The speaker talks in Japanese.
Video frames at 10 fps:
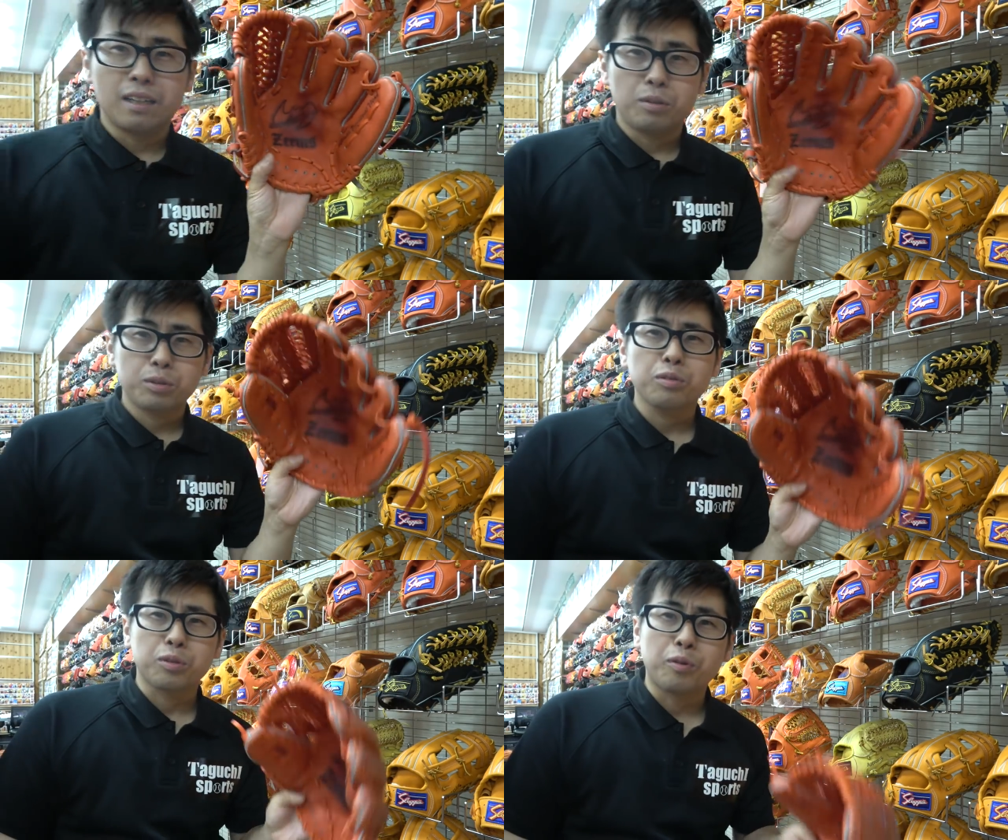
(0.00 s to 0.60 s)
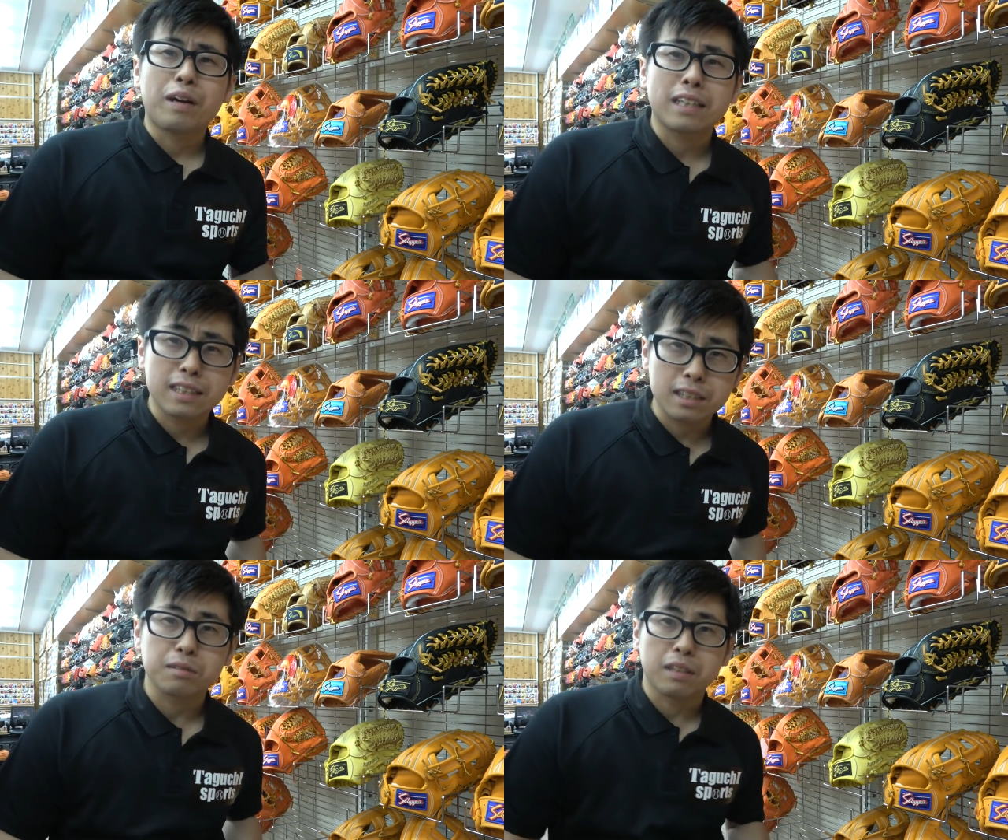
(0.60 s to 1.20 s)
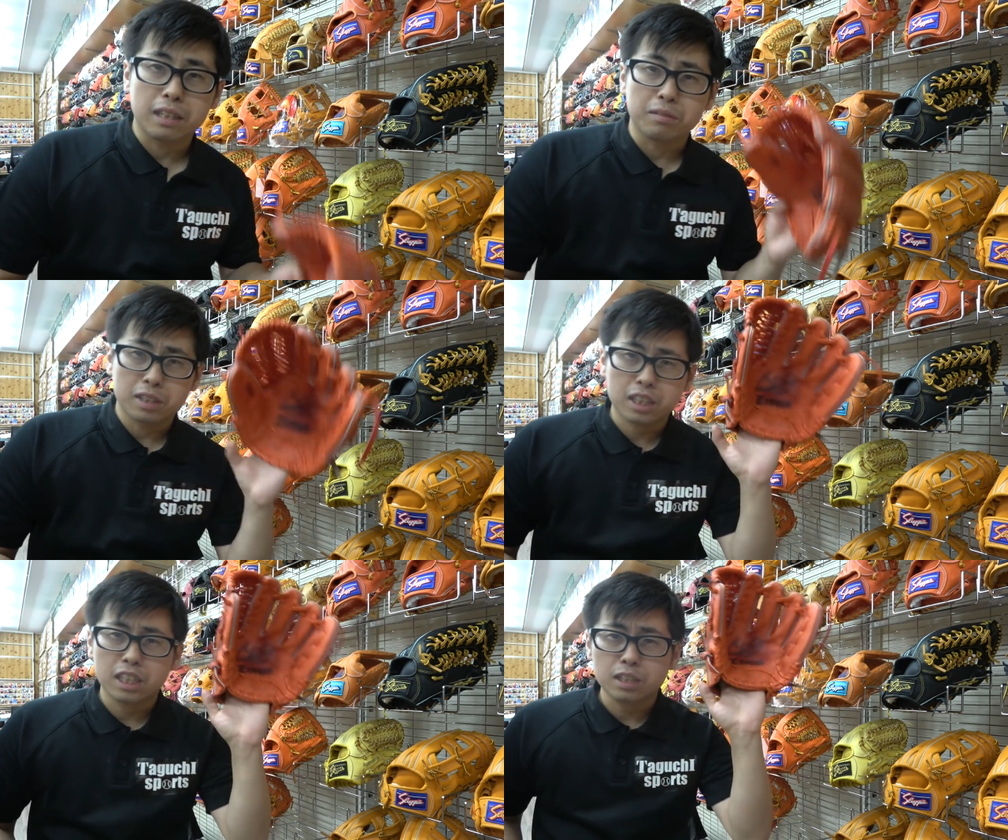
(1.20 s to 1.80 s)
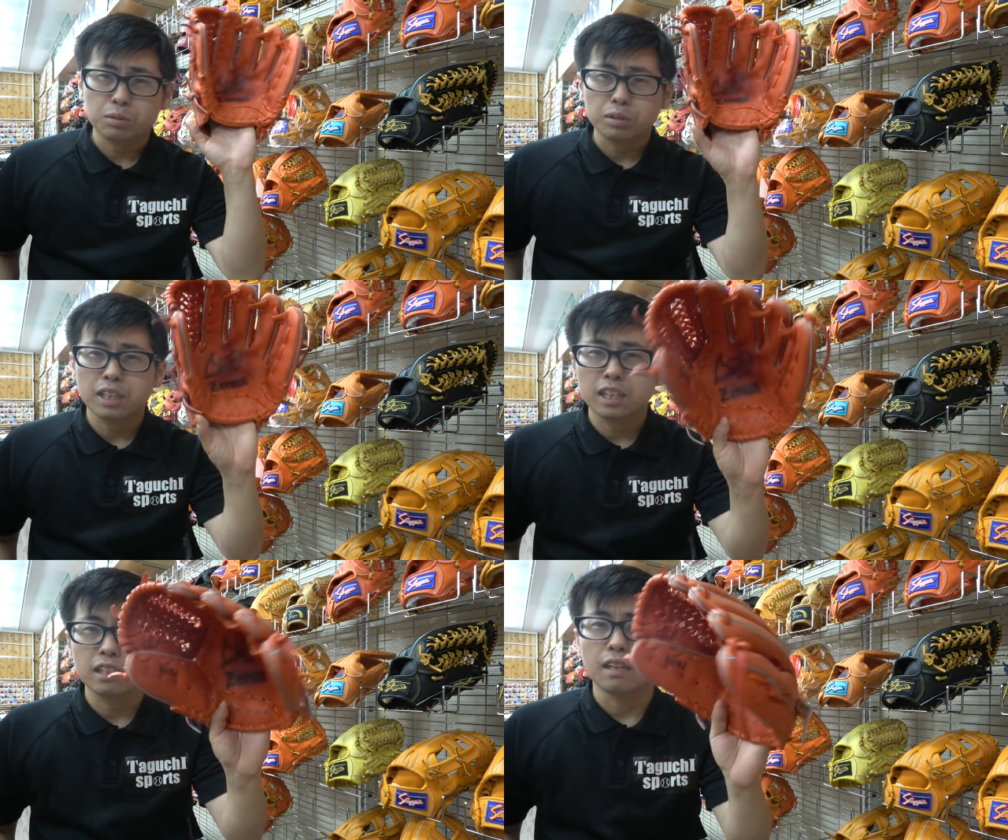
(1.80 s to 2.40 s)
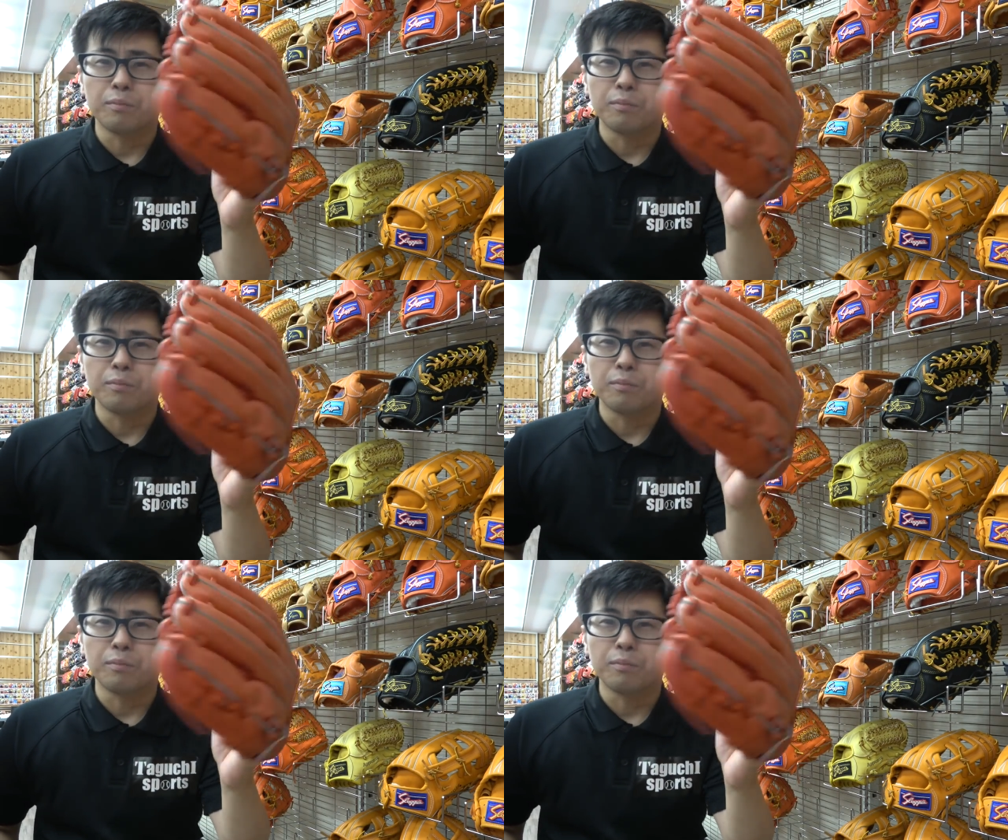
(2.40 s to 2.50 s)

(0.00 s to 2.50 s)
あほとんど終わりですわ。色素的には